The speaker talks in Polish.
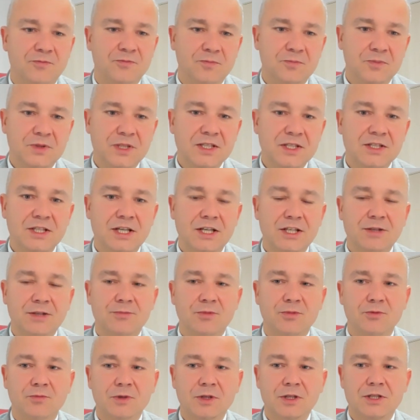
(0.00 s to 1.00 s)
w przestrzeni
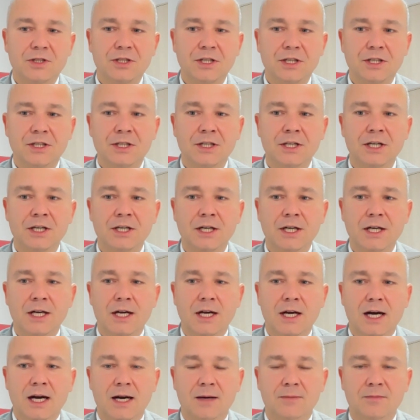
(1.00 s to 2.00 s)
publicznej,
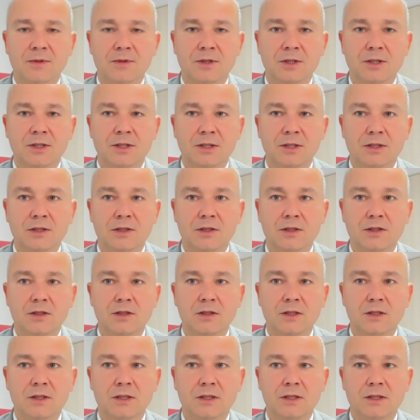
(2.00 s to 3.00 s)
aby
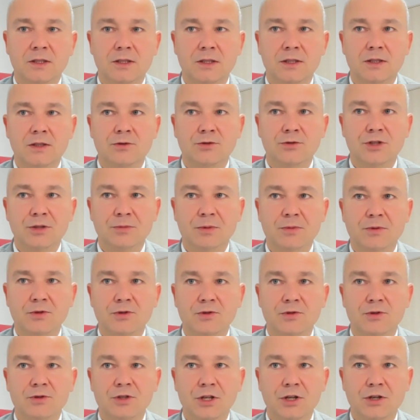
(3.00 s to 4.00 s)
ludzie po
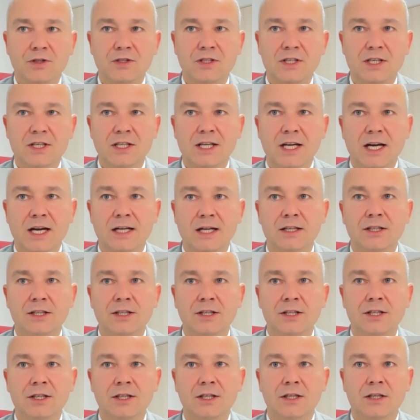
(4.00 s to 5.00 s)
prostu nie
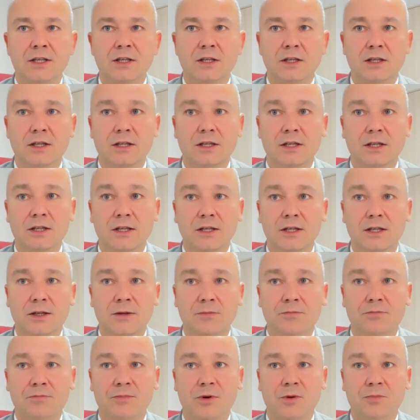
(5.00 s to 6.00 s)
oceniali
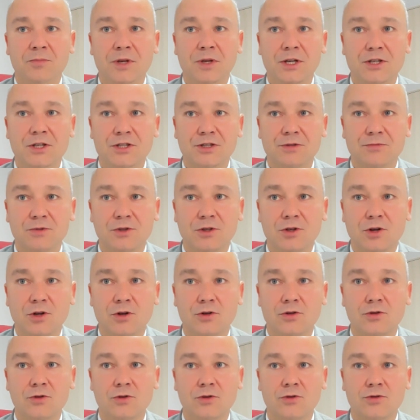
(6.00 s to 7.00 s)
E, po pierwszym
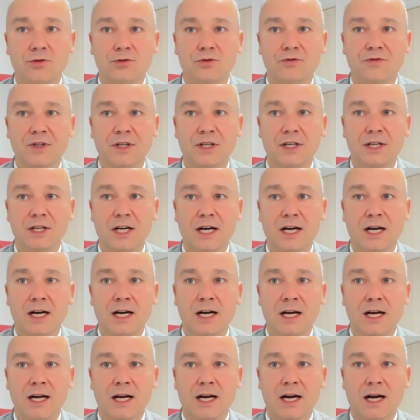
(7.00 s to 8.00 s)
kroku
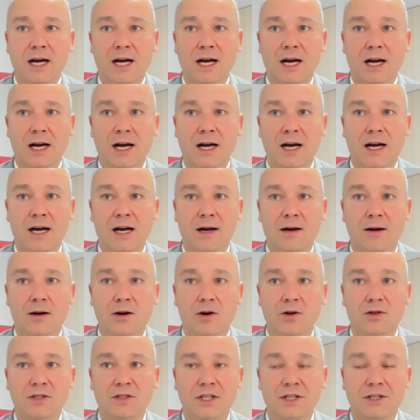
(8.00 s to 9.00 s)
człowieka, a
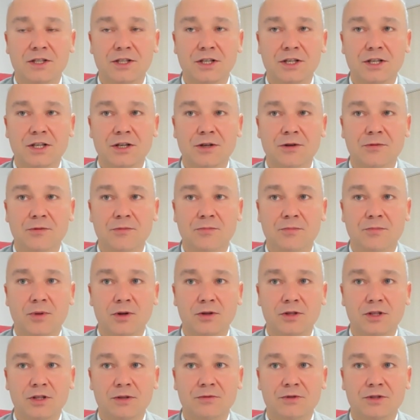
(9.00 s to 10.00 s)
ocenili
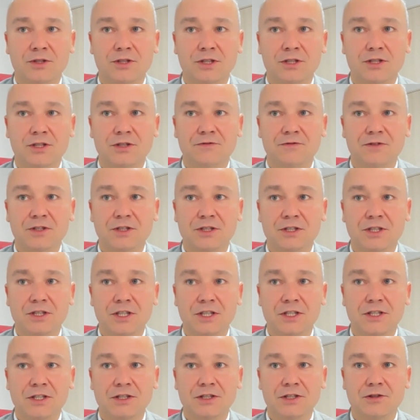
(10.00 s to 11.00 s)
po tym, czy rzeczywiście
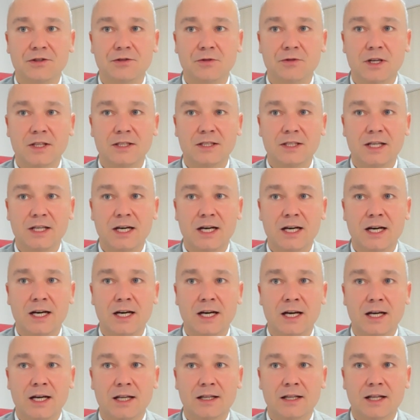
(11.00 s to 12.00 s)
jest
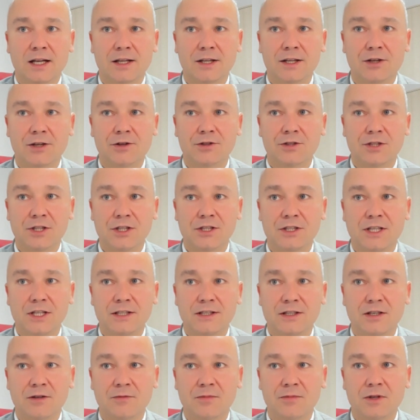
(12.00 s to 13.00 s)
sytuacja dla niego ciężka,
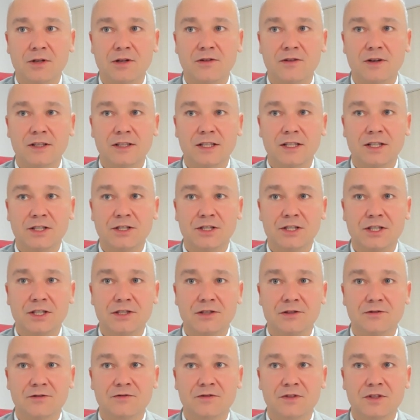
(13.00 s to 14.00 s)
skomplikowana, czy
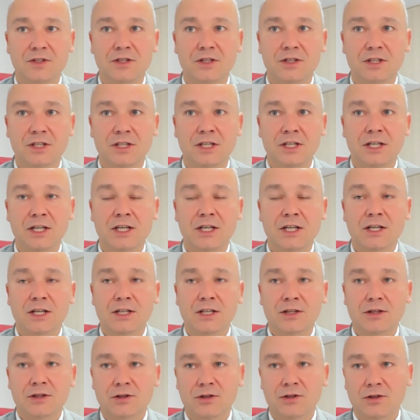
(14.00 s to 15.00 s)
jest on winny.
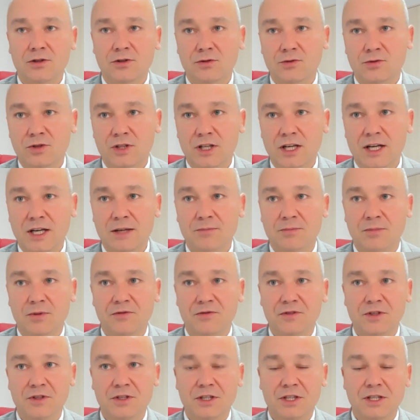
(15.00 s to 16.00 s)
No tutaj
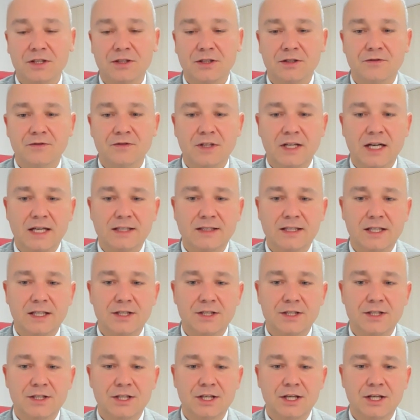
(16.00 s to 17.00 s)
powinien
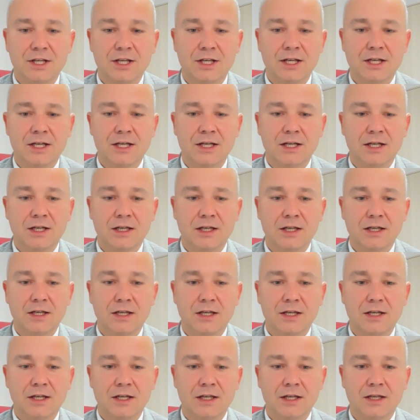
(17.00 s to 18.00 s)
wykazać się,
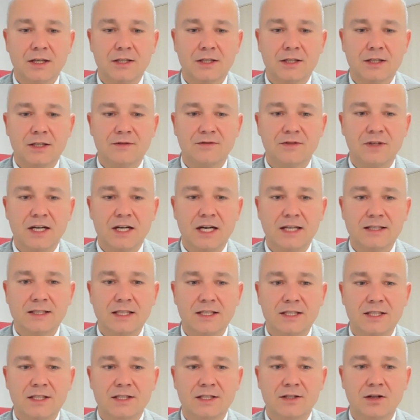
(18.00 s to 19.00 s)
e,
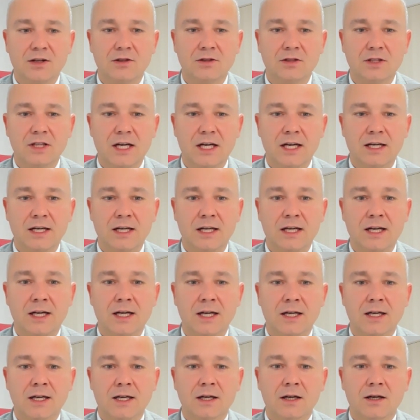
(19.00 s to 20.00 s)
wykazać się sąd, ale
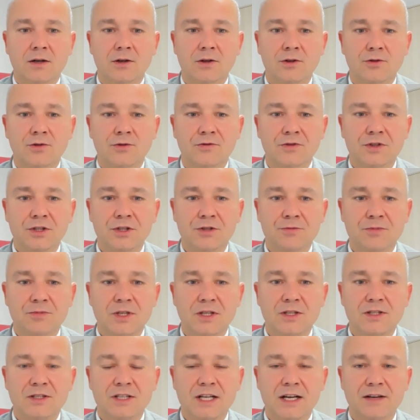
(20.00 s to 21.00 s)
również
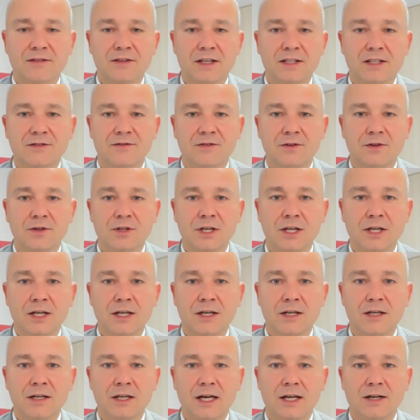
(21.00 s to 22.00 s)
przedstawia
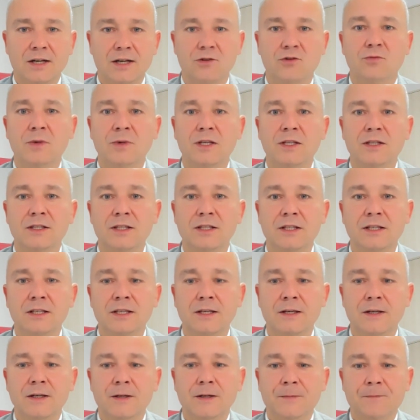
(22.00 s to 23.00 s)
swoje argumenty
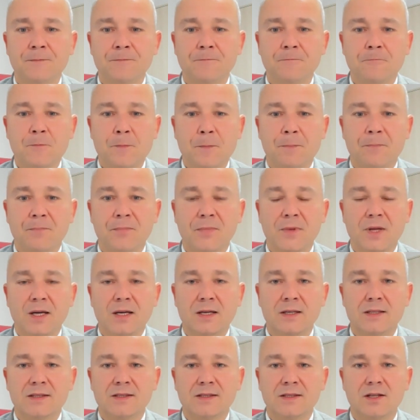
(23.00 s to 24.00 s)

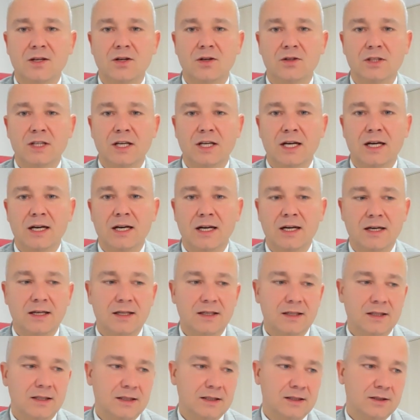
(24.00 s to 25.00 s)
mm, strona,
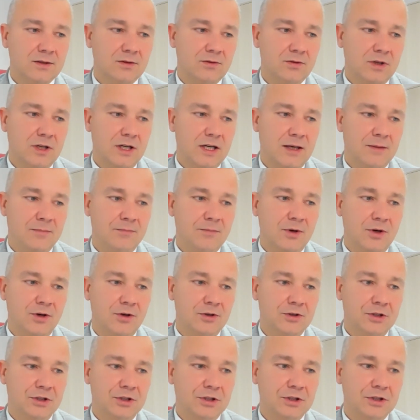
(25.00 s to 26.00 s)
e, która
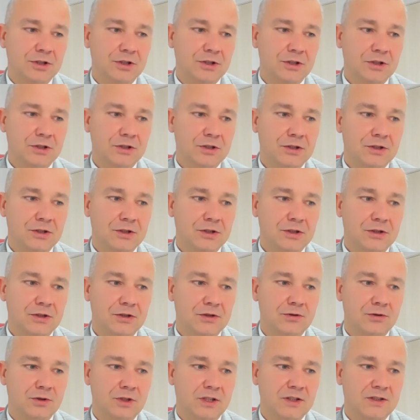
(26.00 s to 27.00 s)
broni
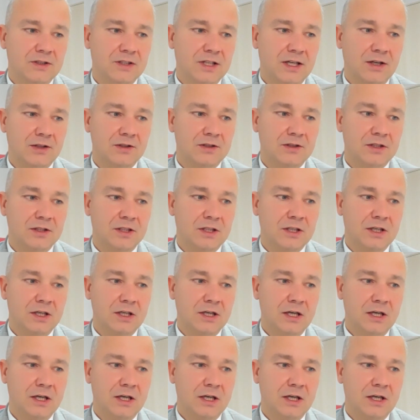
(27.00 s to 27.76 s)
tutaj starosty.